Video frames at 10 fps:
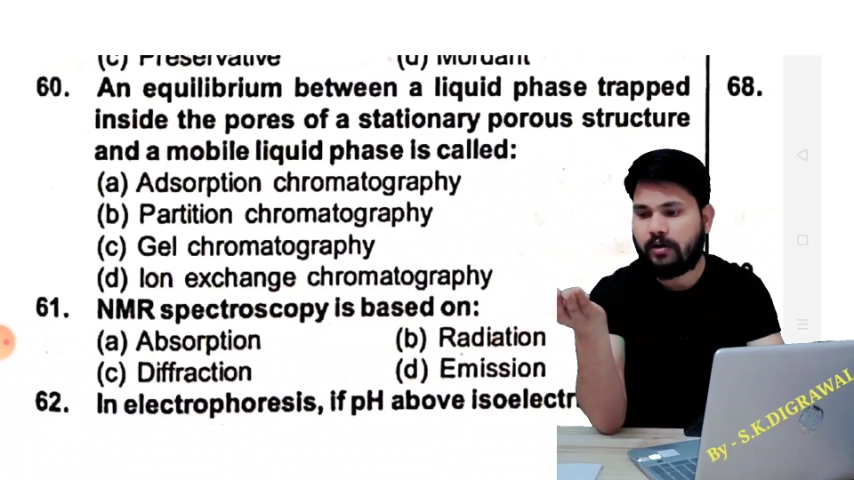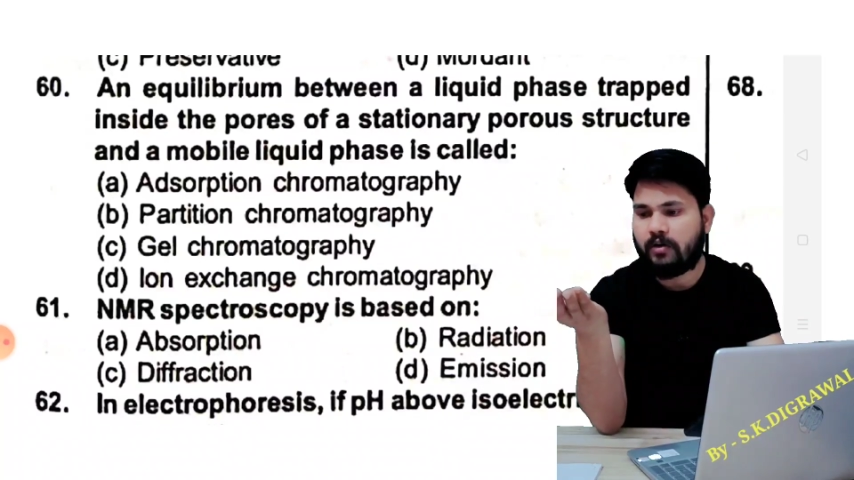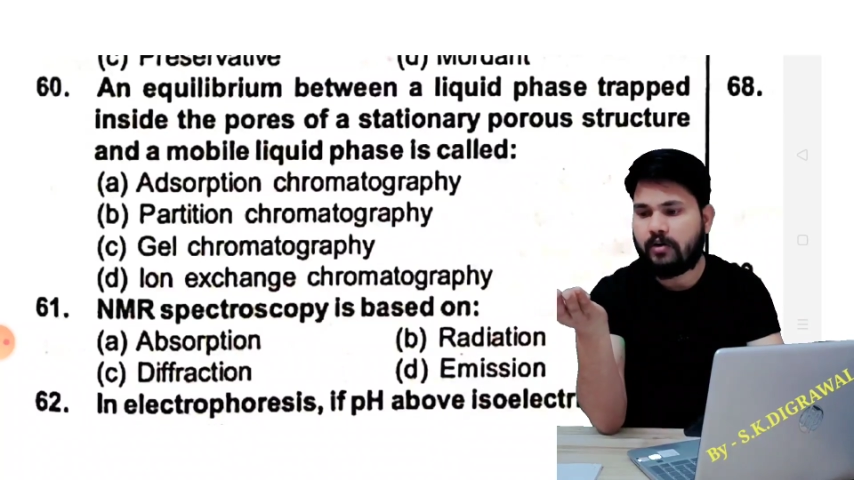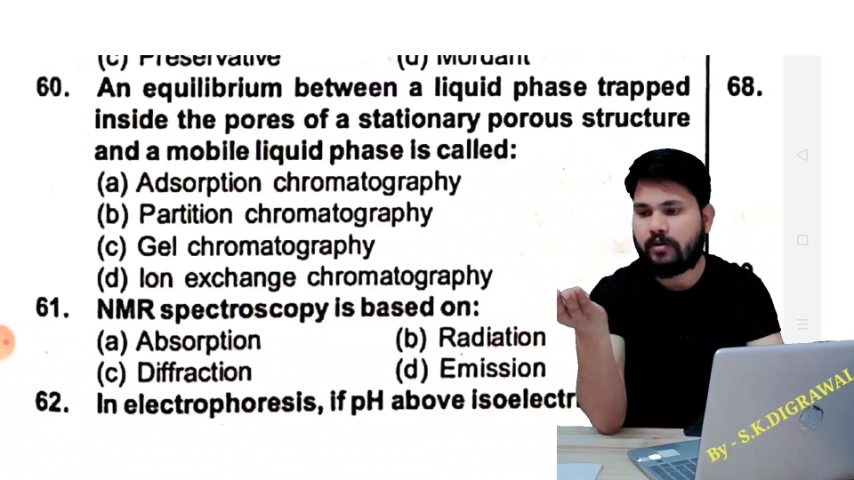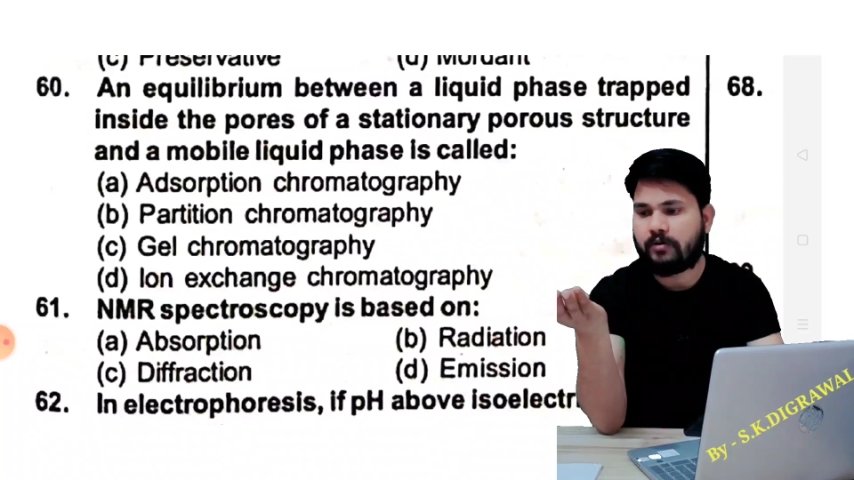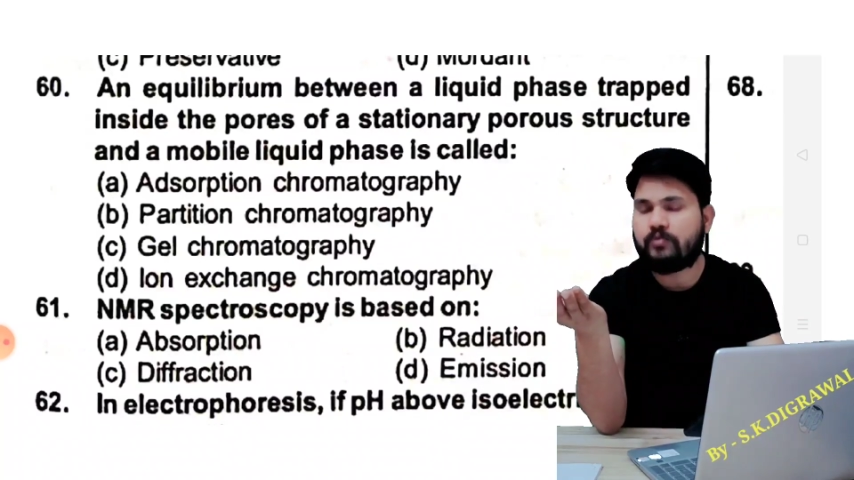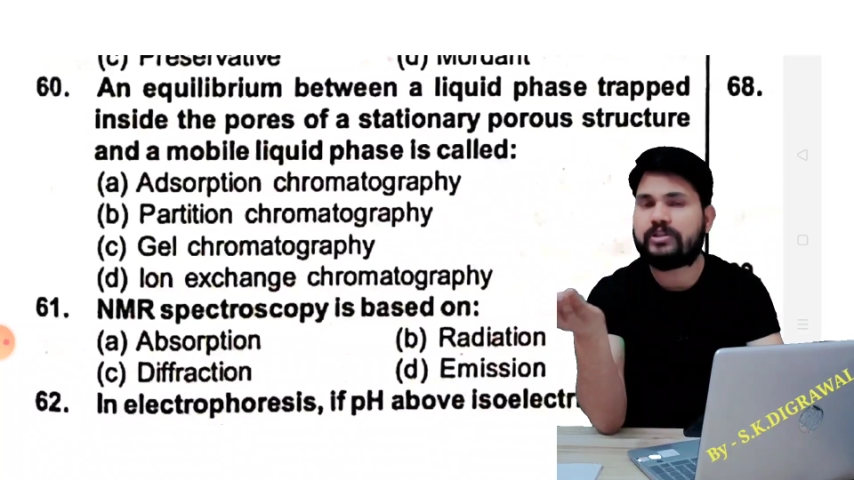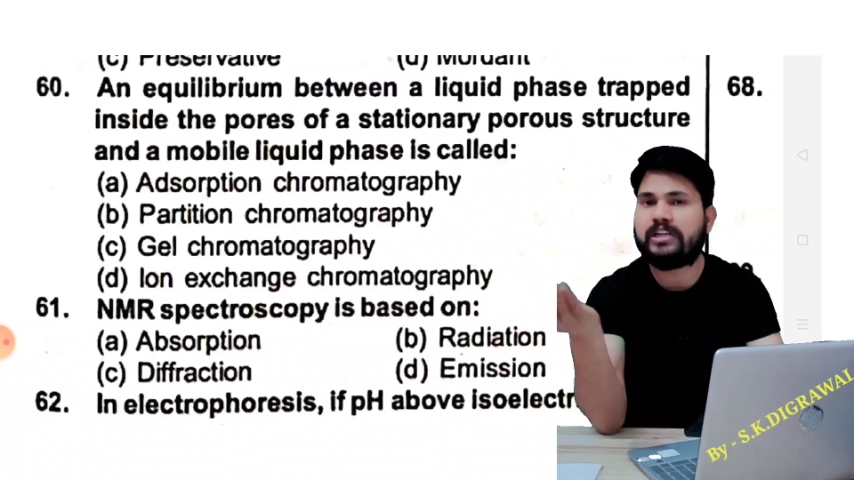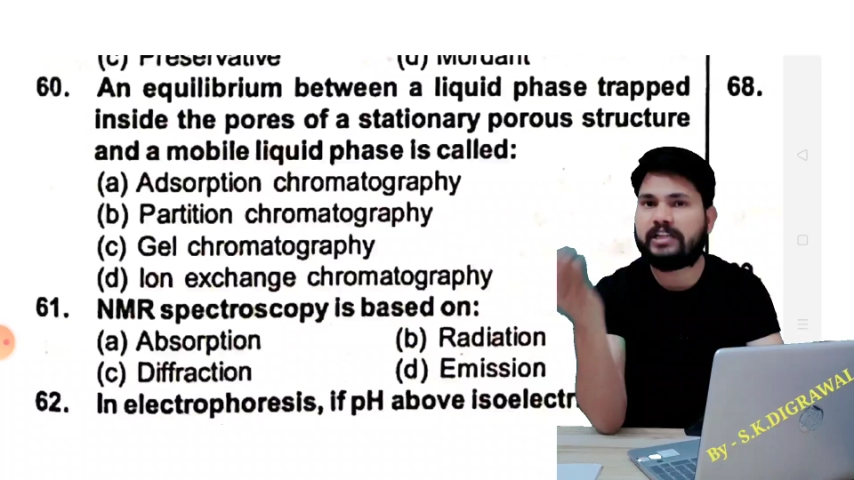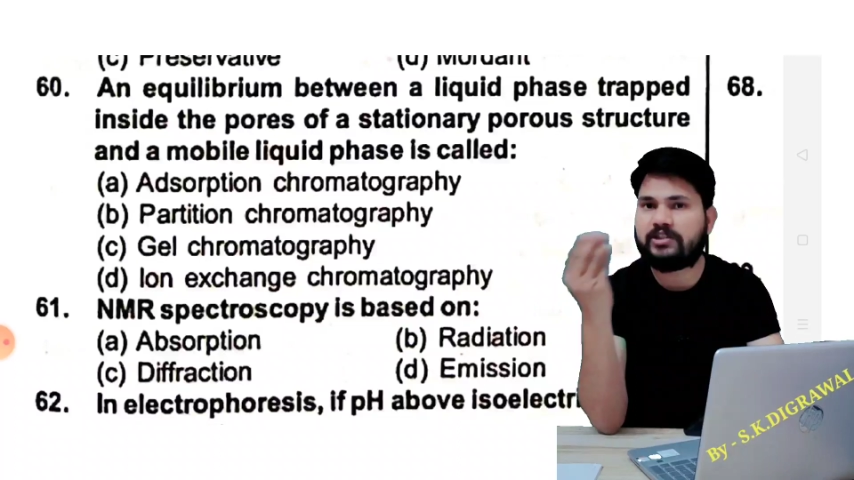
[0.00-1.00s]
और
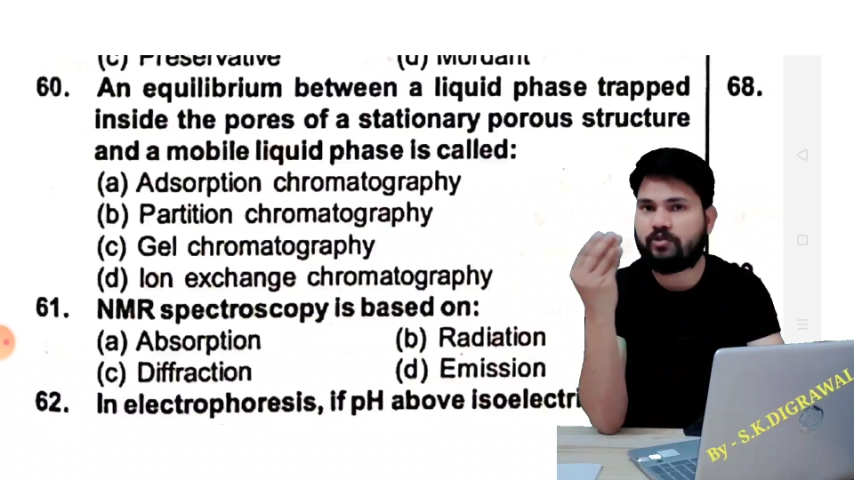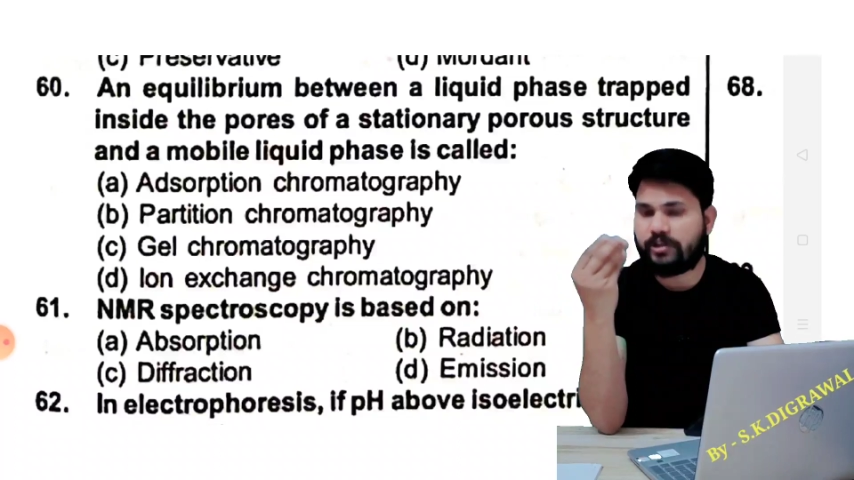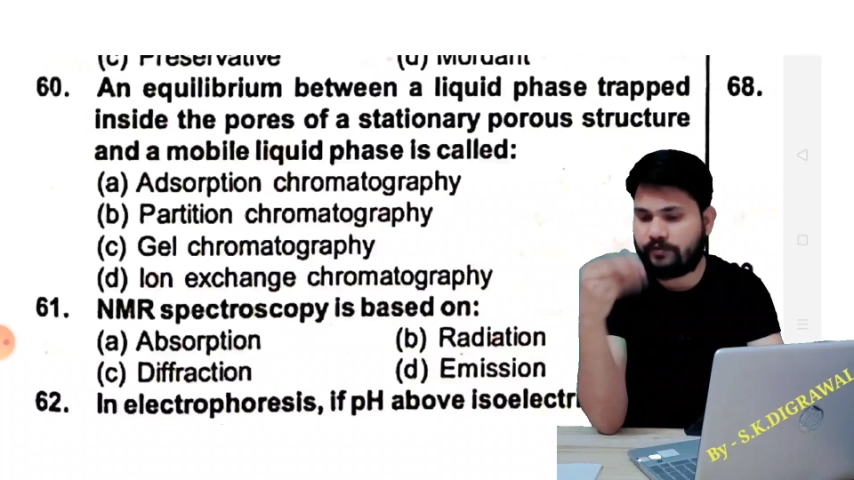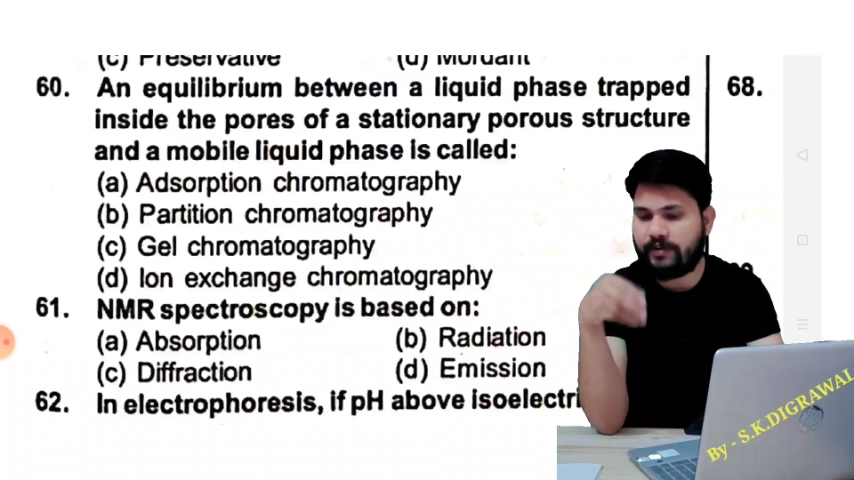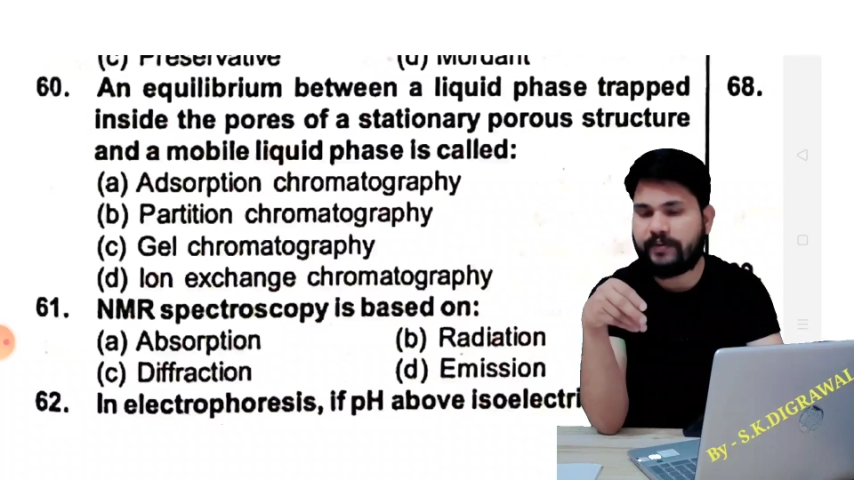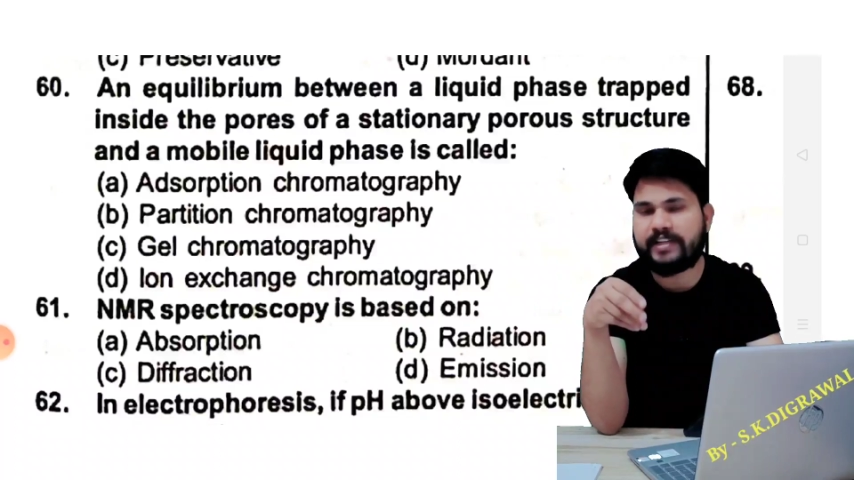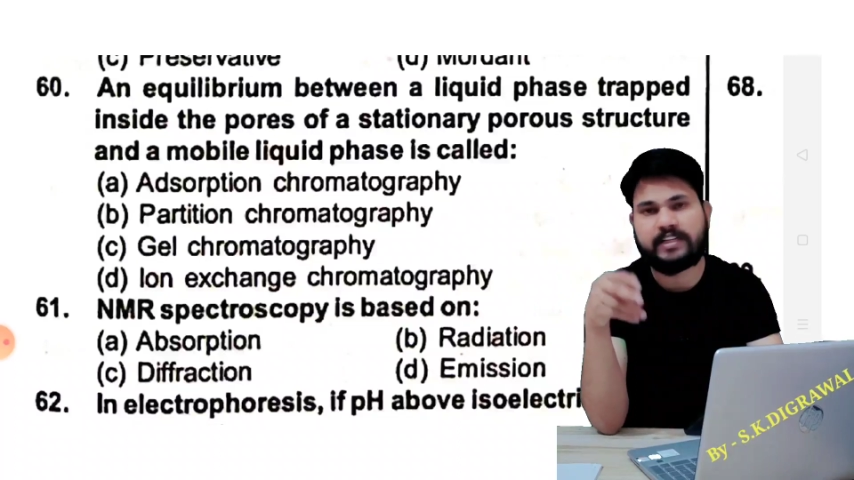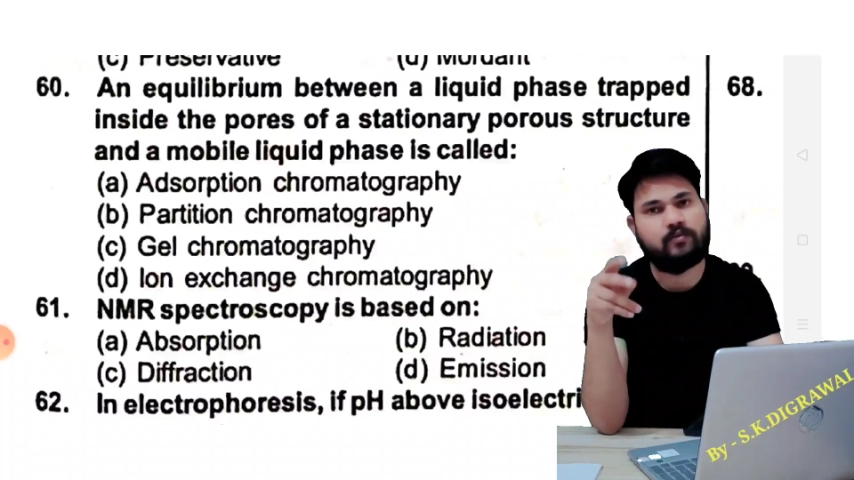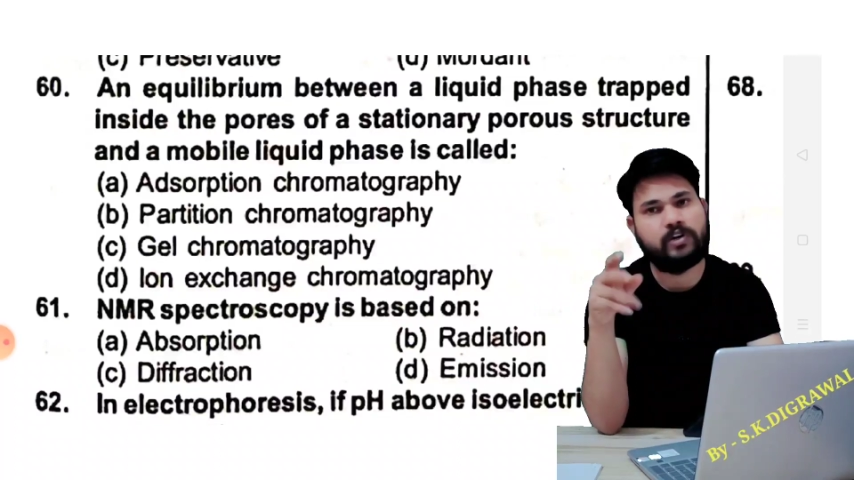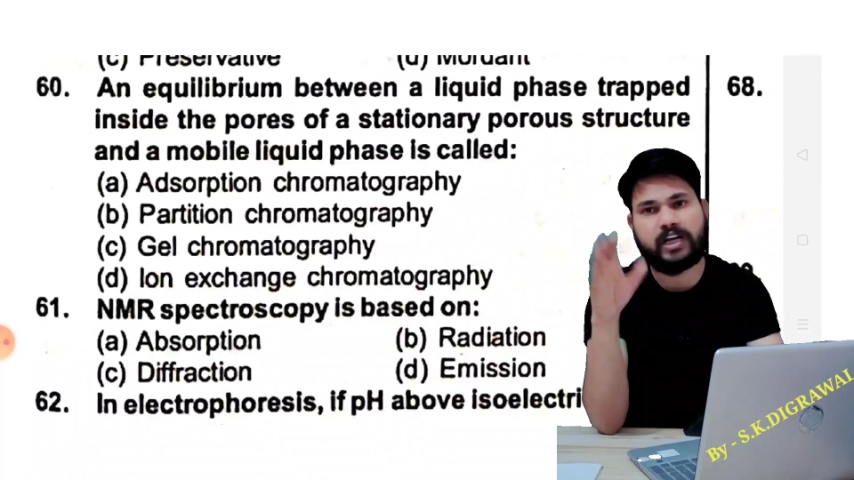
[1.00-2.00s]
उसके अंदर जो लिक्विड फेज
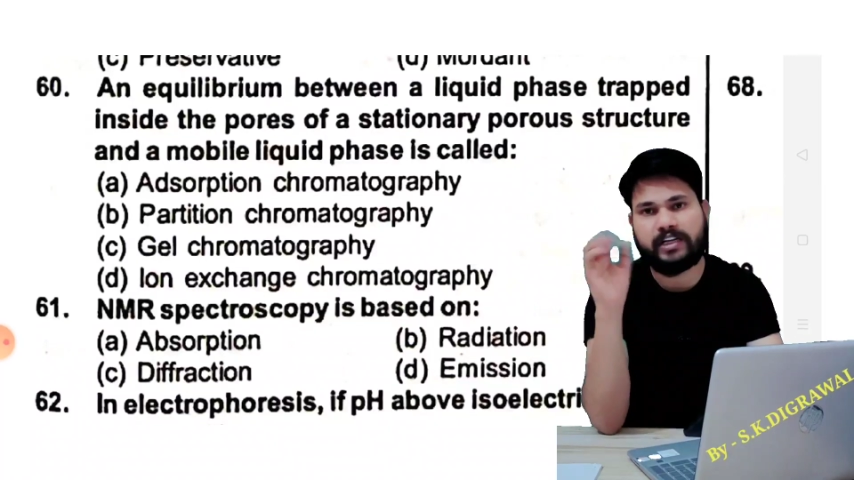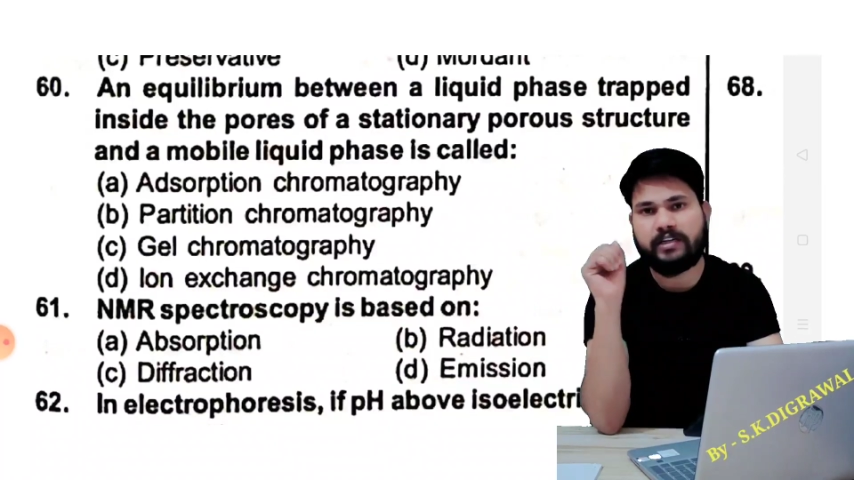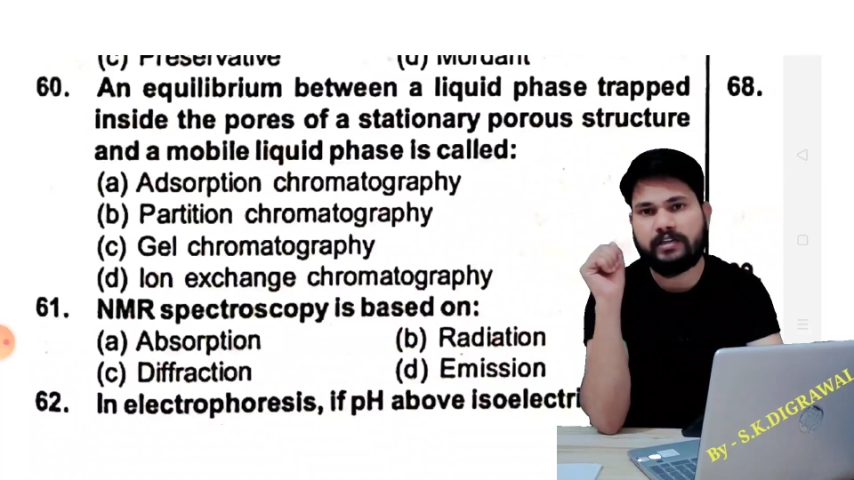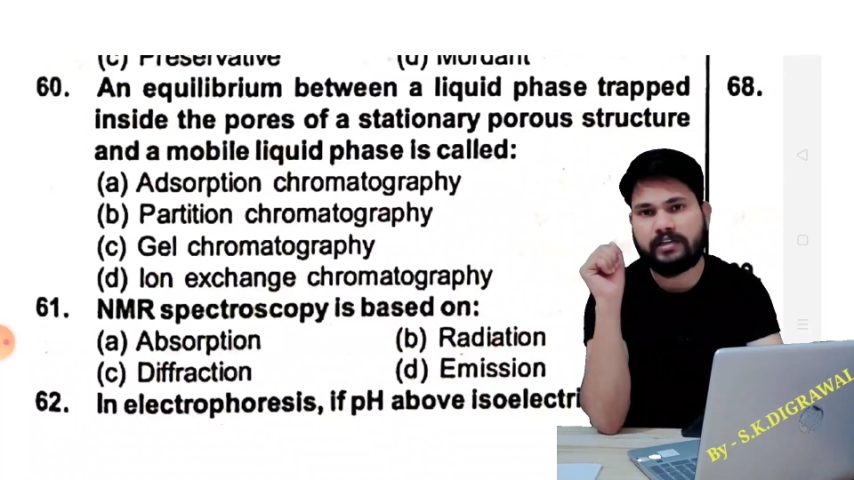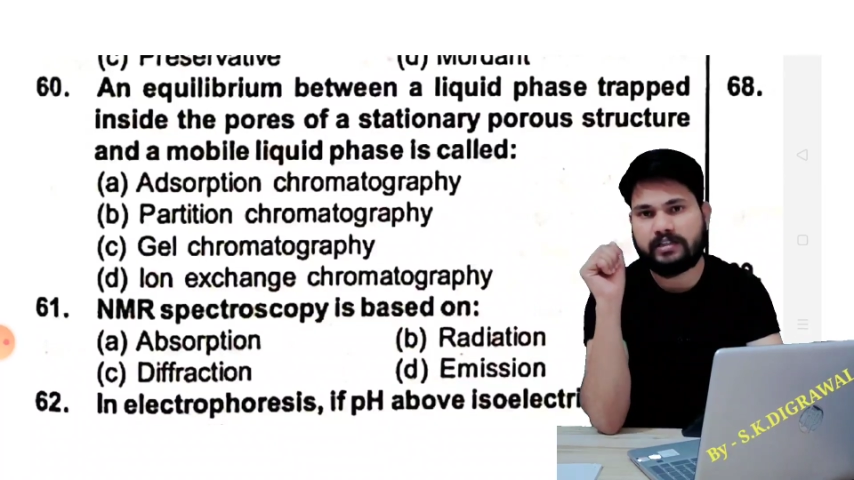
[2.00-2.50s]
है वो डाली